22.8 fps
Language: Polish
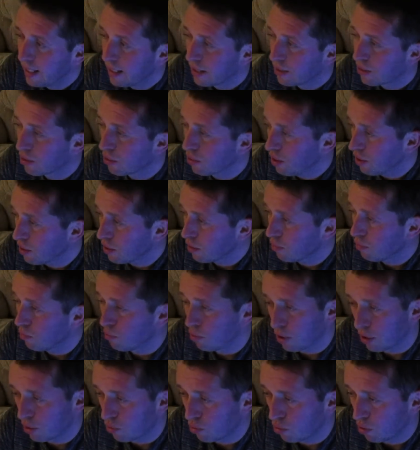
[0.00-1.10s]
to nie są
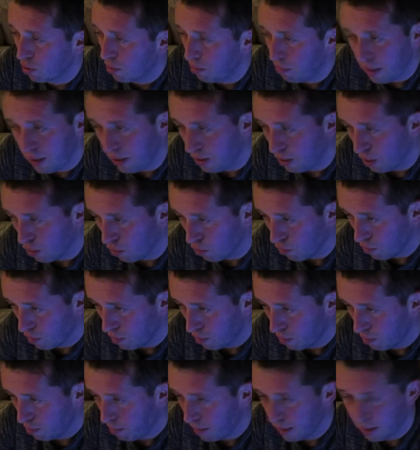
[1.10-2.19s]
ludzie, którzy biją
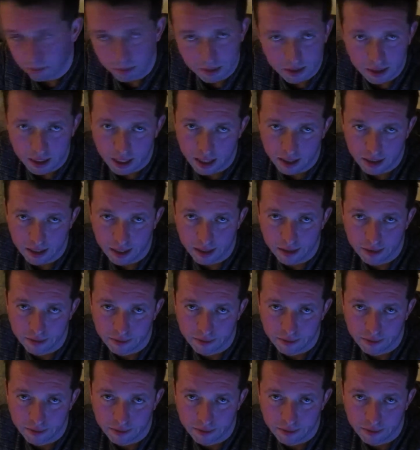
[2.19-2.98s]
bez pytania.